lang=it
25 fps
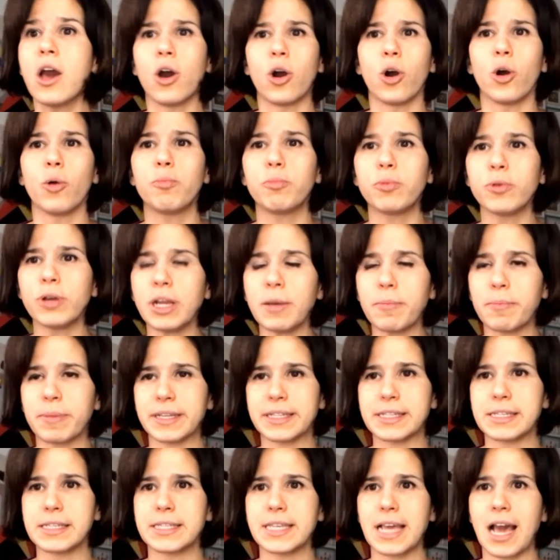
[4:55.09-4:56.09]
Oppure
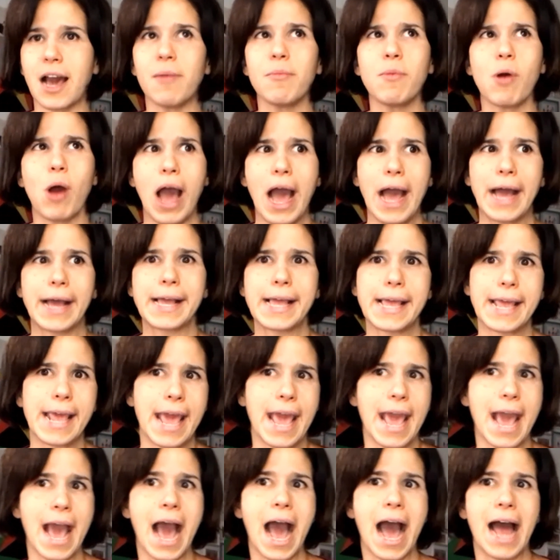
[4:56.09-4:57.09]
pensiamo anche